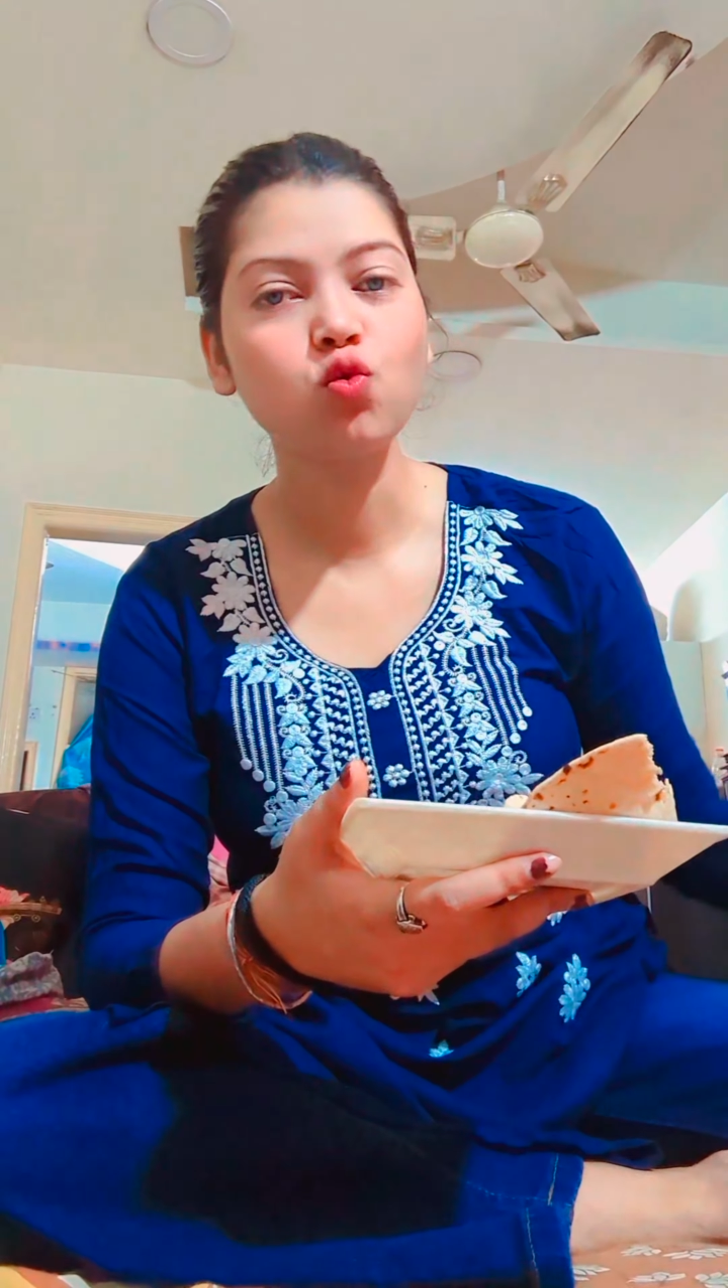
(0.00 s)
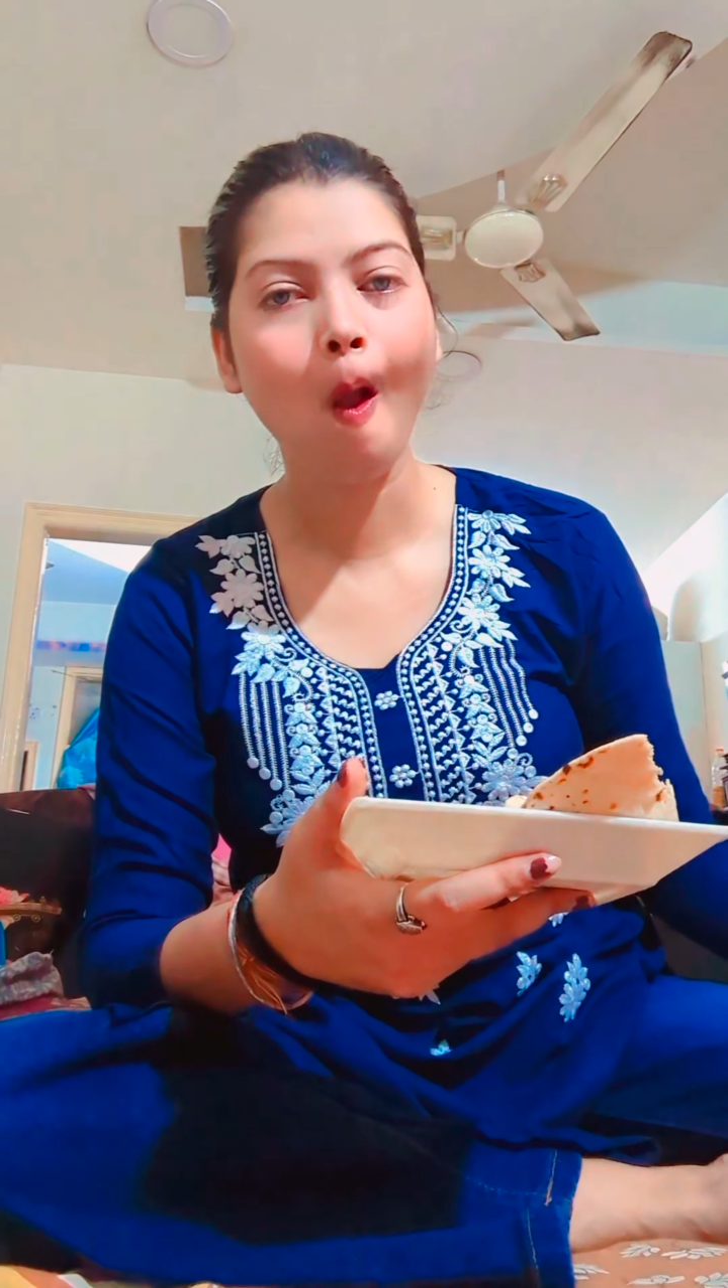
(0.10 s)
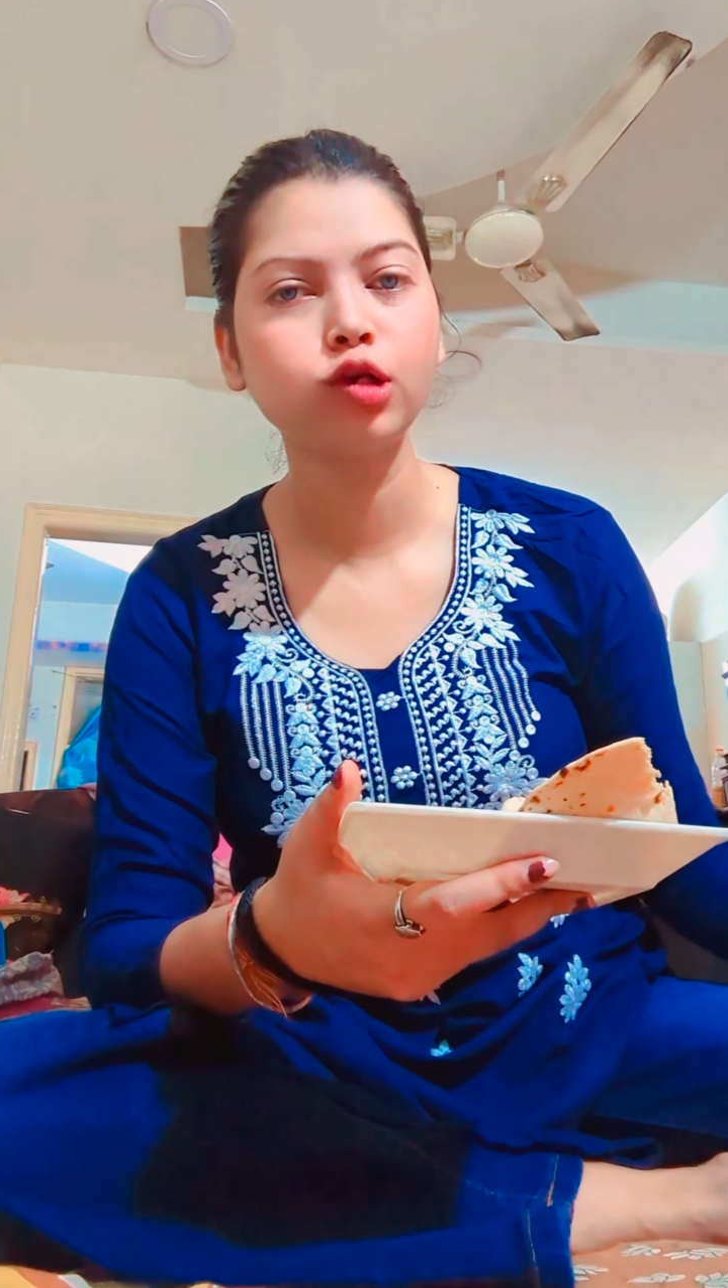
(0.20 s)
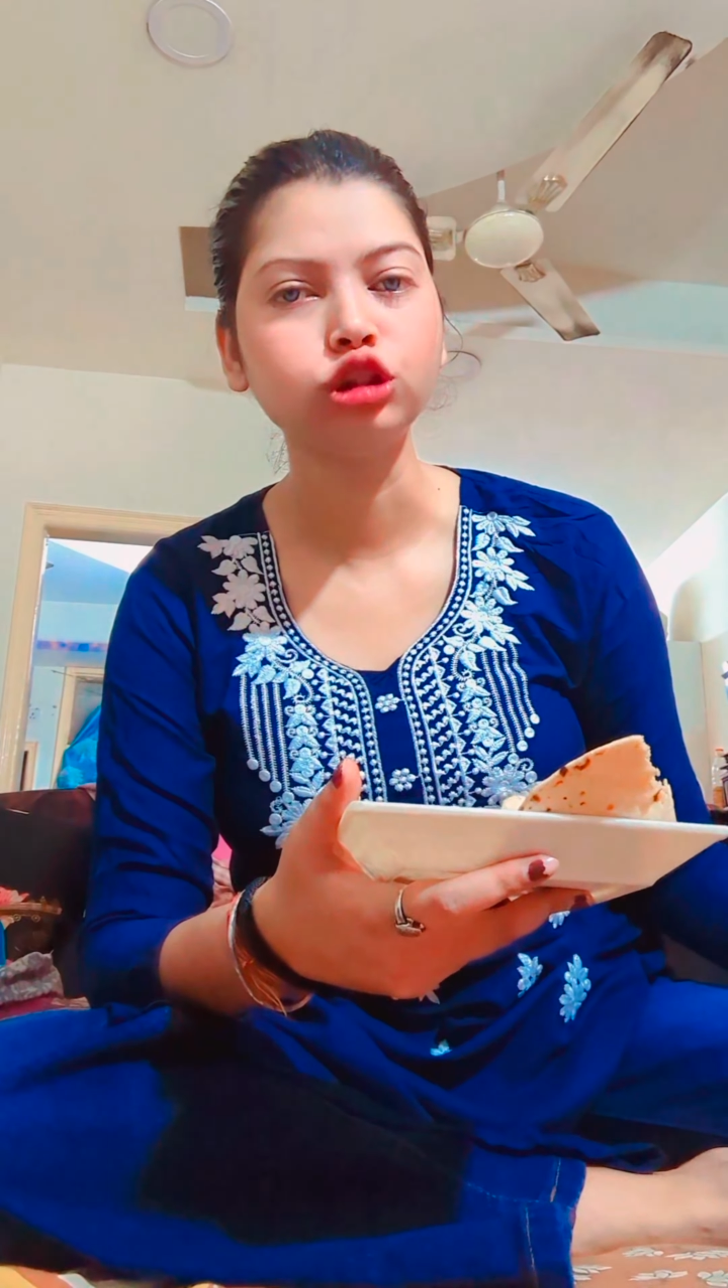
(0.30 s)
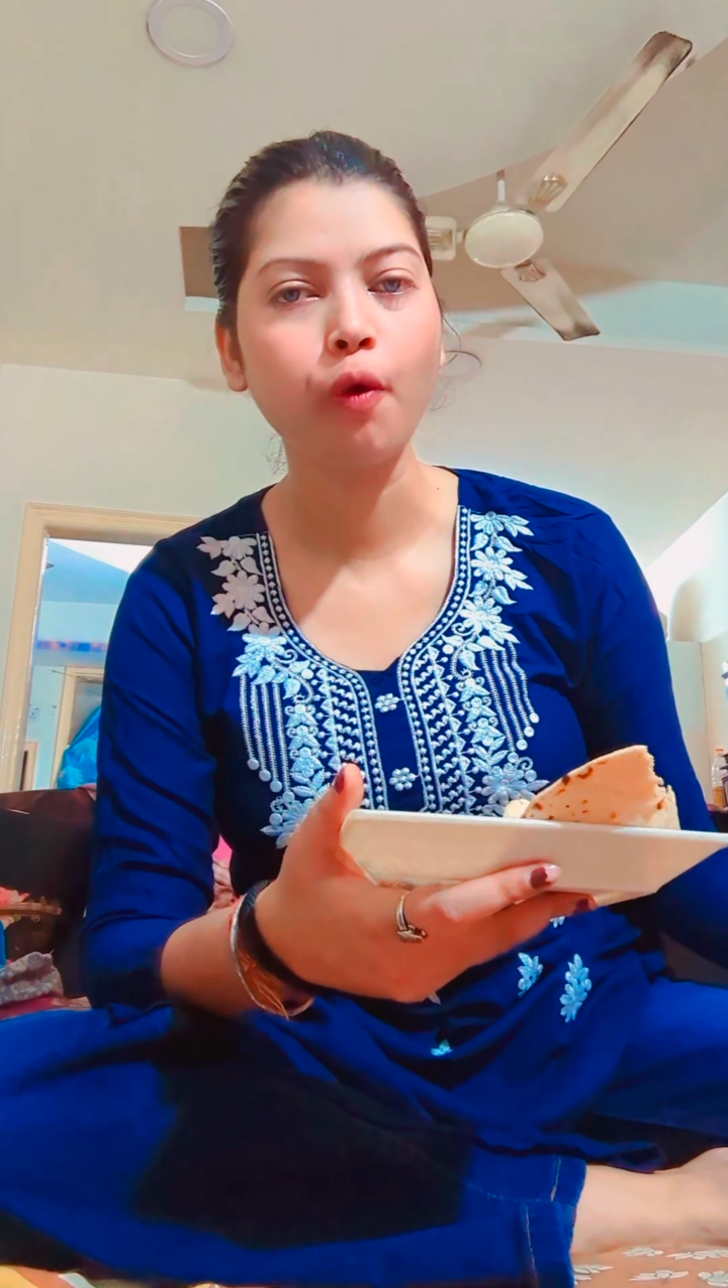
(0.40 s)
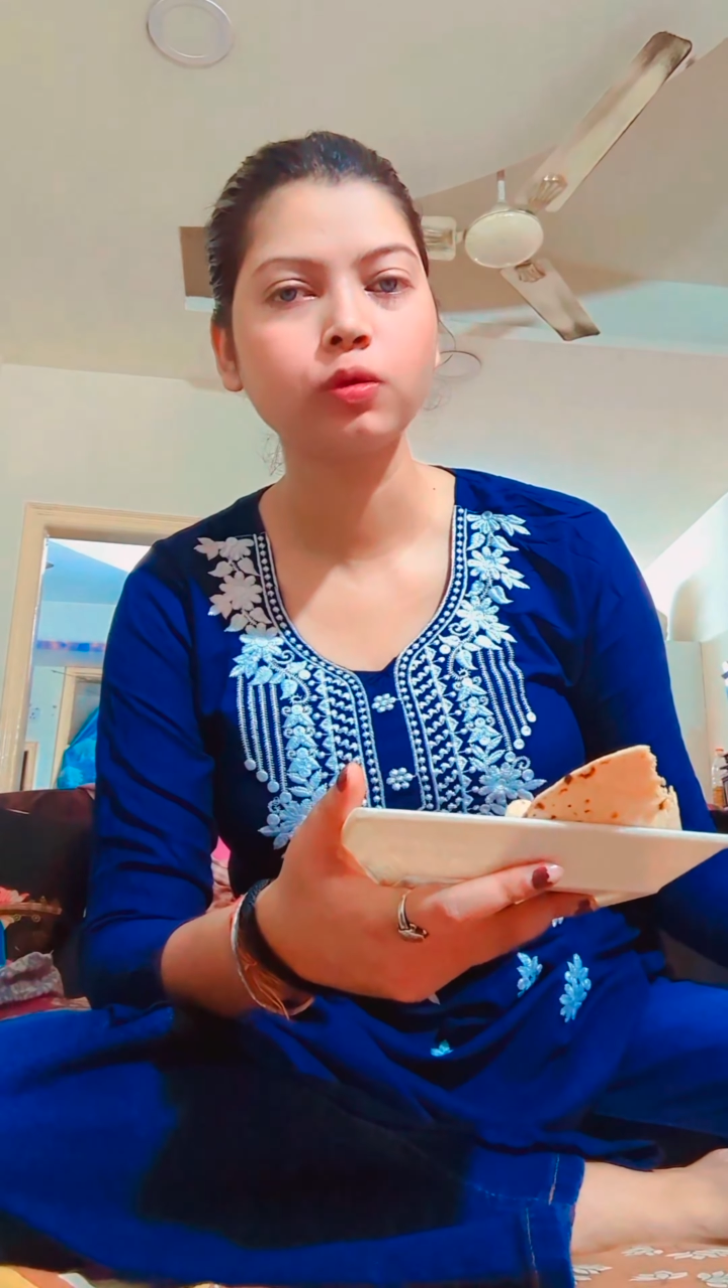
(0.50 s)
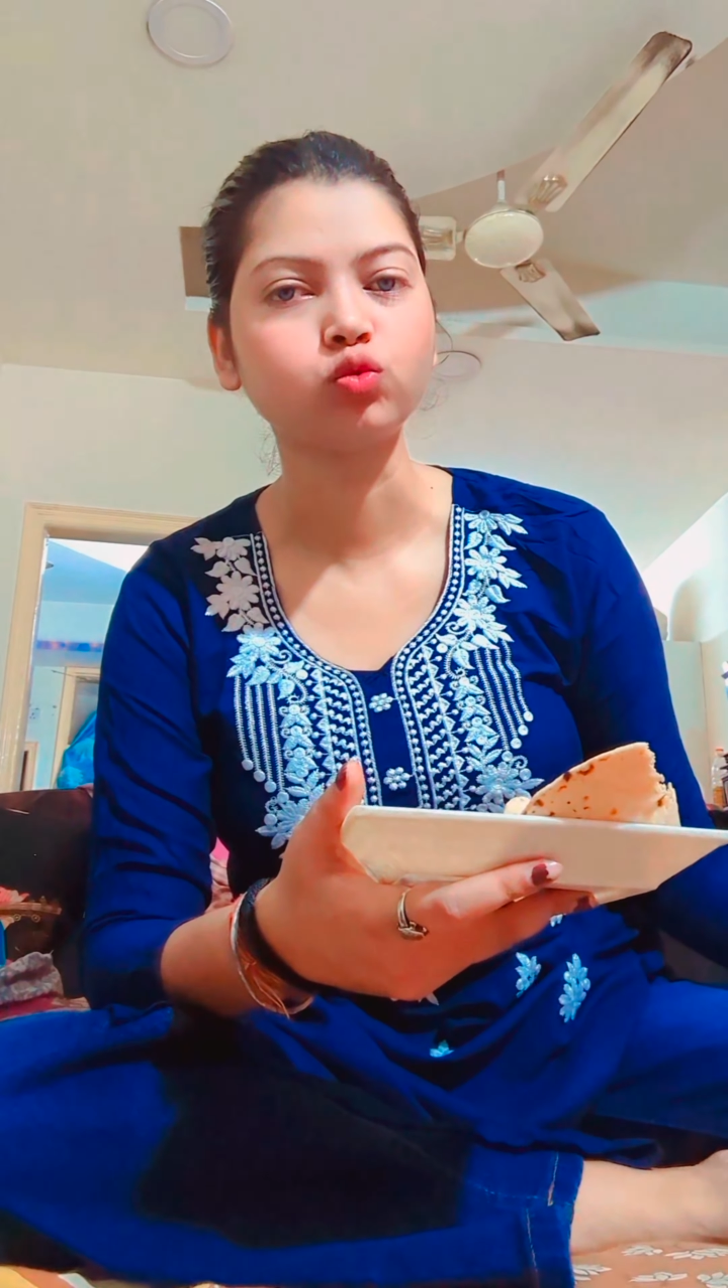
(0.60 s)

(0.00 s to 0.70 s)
करती हूँ